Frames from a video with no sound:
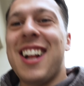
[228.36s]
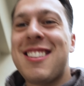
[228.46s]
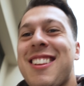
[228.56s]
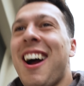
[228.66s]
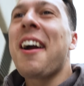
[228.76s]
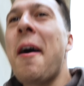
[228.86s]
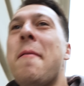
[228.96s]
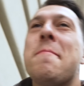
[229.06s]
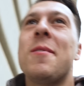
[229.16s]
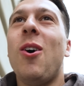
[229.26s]
ganzen Tag
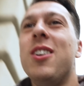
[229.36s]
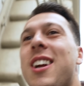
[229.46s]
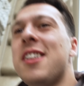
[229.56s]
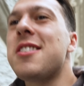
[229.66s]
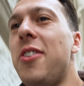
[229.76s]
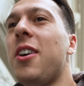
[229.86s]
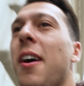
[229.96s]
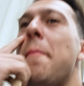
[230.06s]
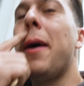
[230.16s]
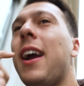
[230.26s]
und die ganze Woche.
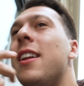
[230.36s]
Man kennt